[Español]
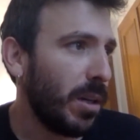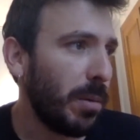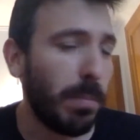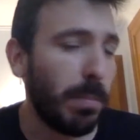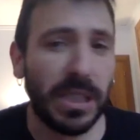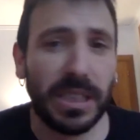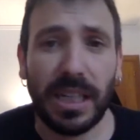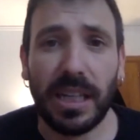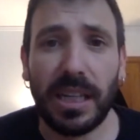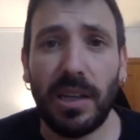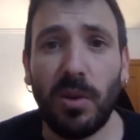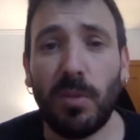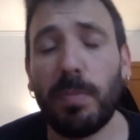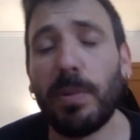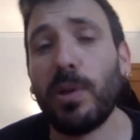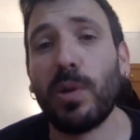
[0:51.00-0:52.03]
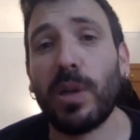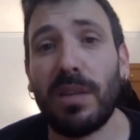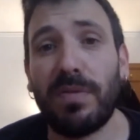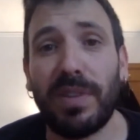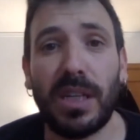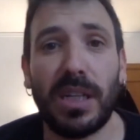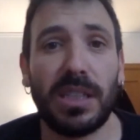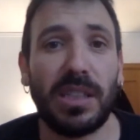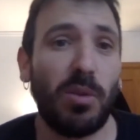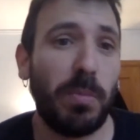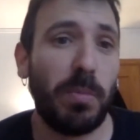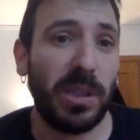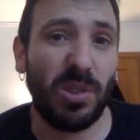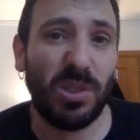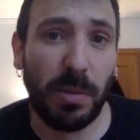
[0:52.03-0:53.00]
más tranquilo, pero que al final se ha
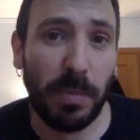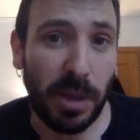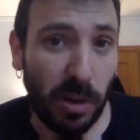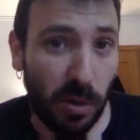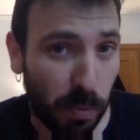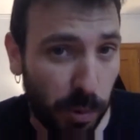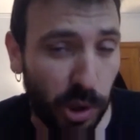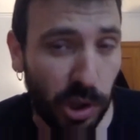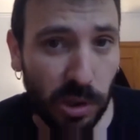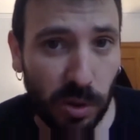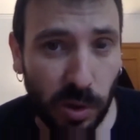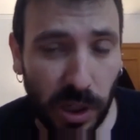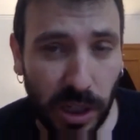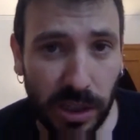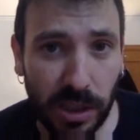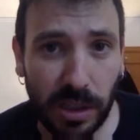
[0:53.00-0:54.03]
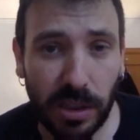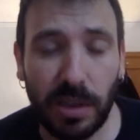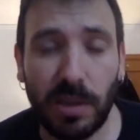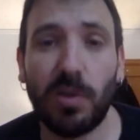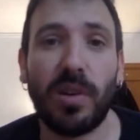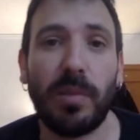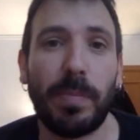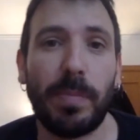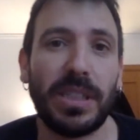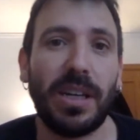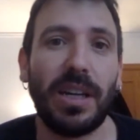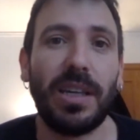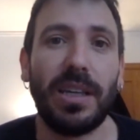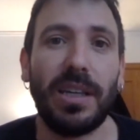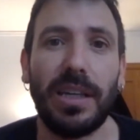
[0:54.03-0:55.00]
convertido también en un proyecto grande. Lo que pasa
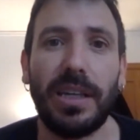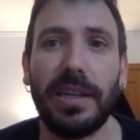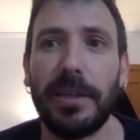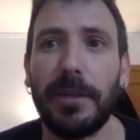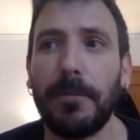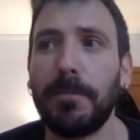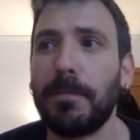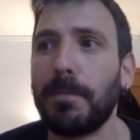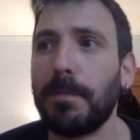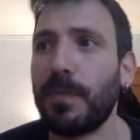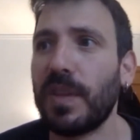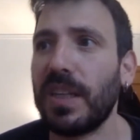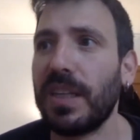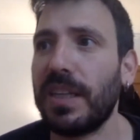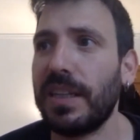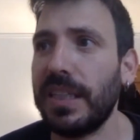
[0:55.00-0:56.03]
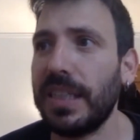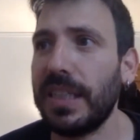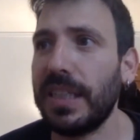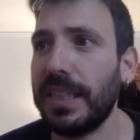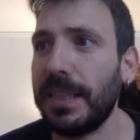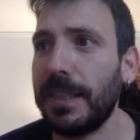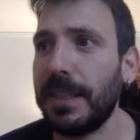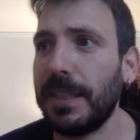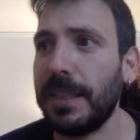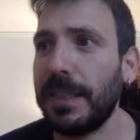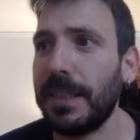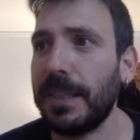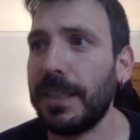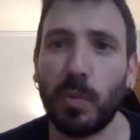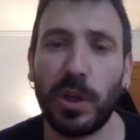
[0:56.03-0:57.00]
que, que
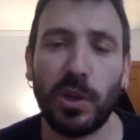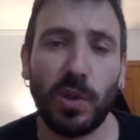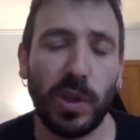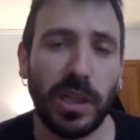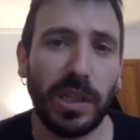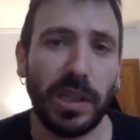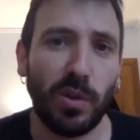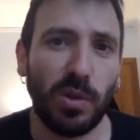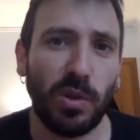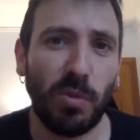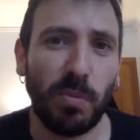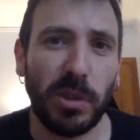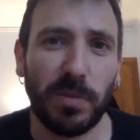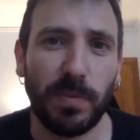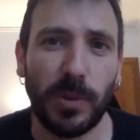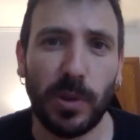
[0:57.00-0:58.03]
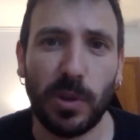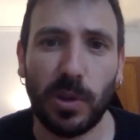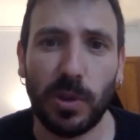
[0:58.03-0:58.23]
bueno, eh, no es lo mismo